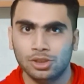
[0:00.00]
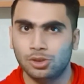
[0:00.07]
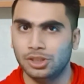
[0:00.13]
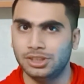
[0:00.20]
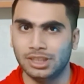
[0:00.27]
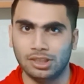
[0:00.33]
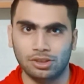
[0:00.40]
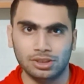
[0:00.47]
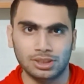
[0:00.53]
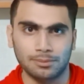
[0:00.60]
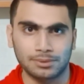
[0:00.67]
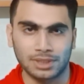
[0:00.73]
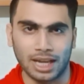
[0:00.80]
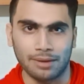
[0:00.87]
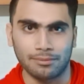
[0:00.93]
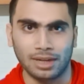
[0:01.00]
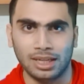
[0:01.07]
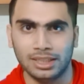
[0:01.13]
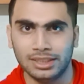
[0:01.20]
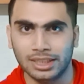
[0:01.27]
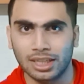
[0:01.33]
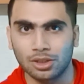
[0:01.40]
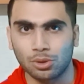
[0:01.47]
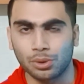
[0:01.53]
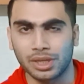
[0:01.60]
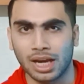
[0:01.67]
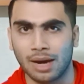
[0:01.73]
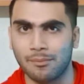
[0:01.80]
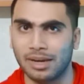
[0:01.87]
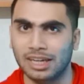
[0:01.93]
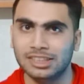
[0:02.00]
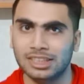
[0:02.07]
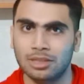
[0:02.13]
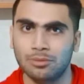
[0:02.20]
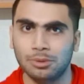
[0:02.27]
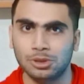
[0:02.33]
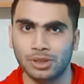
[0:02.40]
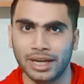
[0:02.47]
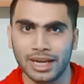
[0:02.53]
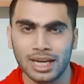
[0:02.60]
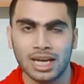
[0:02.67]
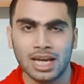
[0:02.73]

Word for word: तो इस चैनल को सब्सक्राइब कर लीजिएगा क्योंकि हमारे चैनल पर जो है